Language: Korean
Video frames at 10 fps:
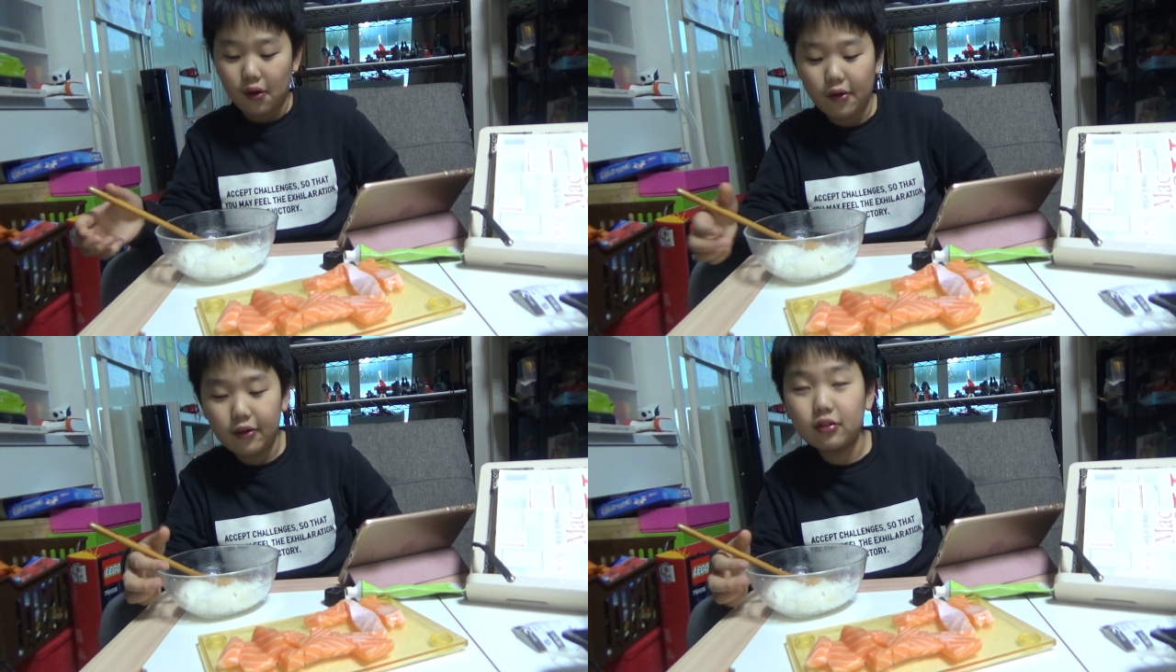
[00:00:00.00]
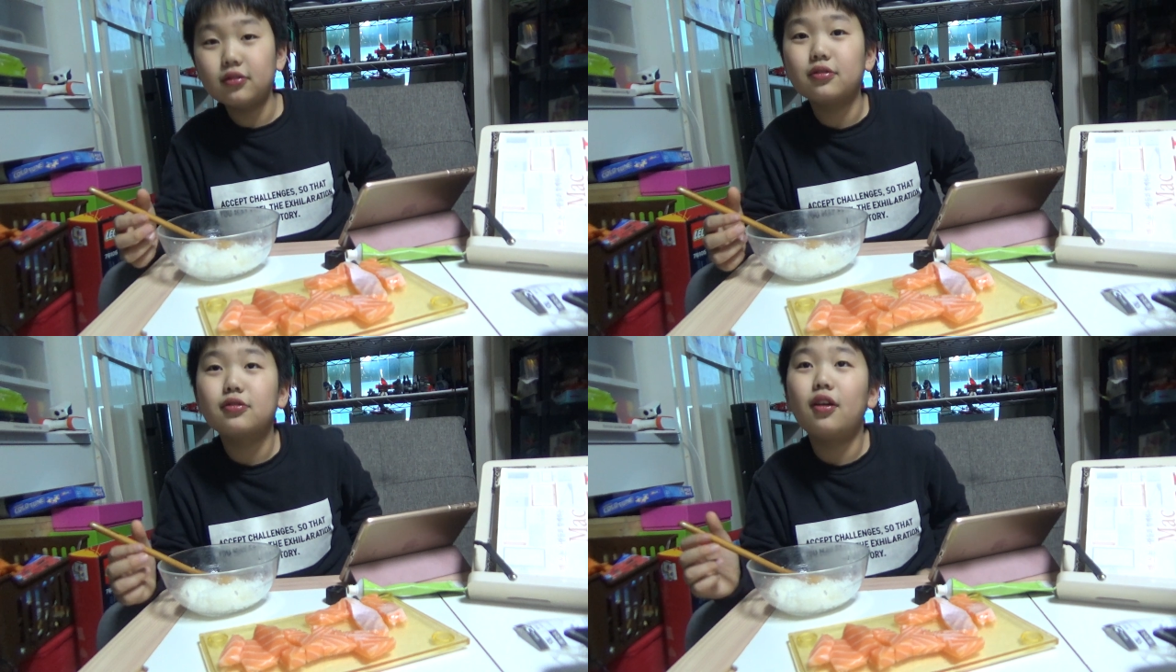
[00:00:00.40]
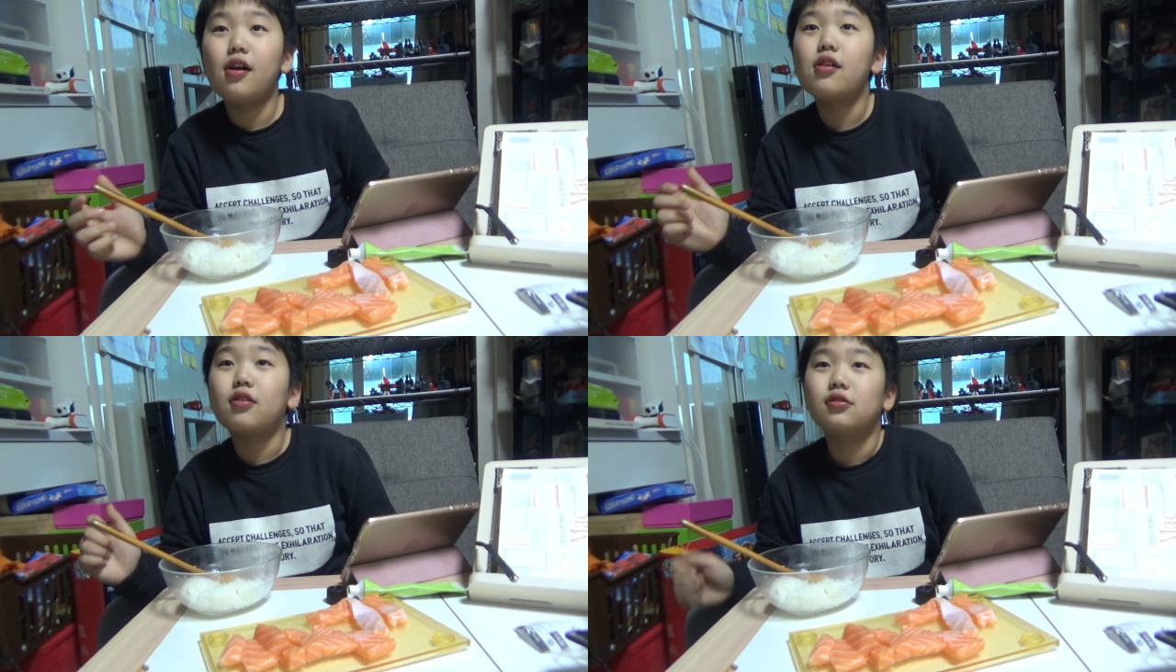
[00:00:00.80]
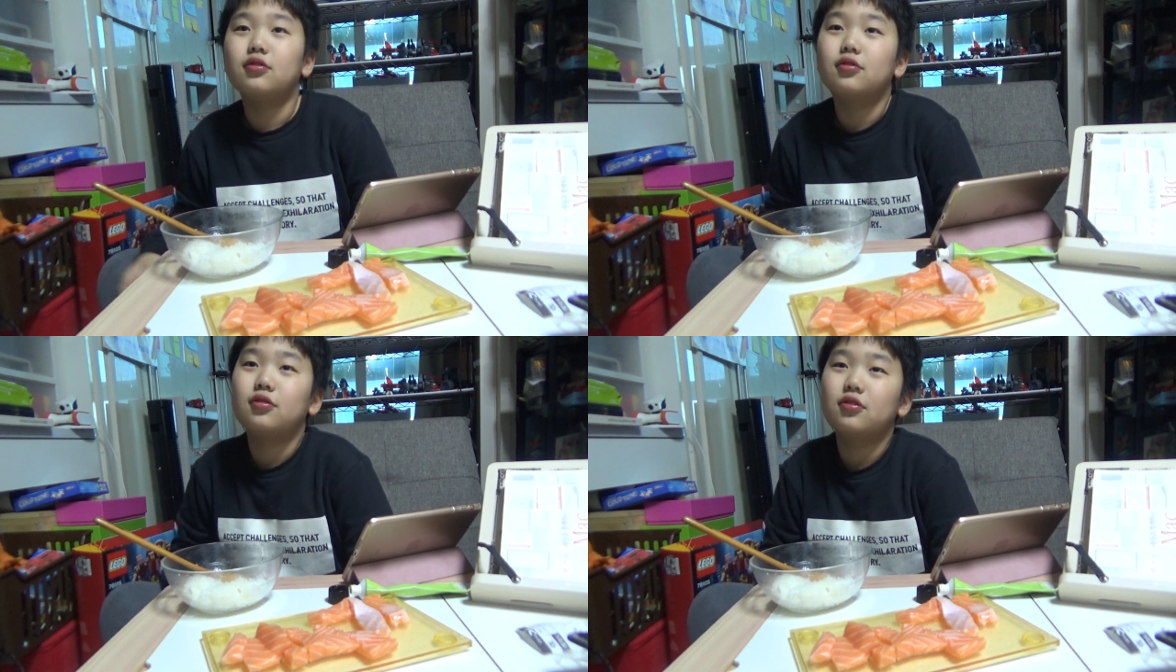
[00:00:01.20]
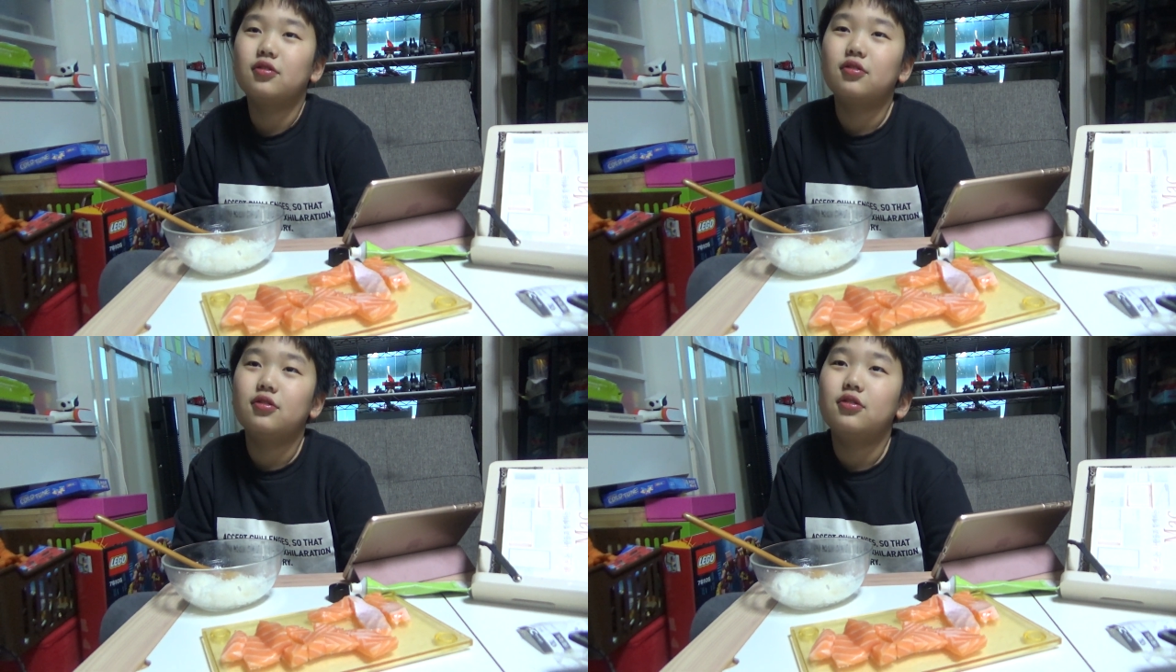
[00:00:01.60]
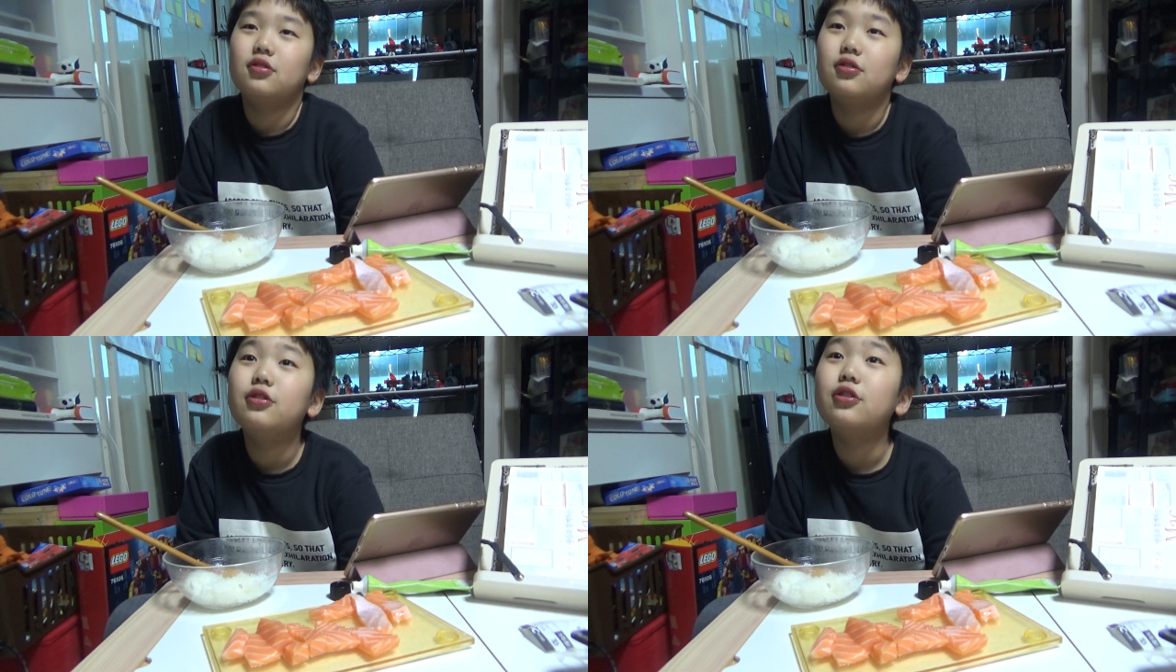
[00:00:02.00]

어? 회전초밥집보다 이게 또 회전도 맛있지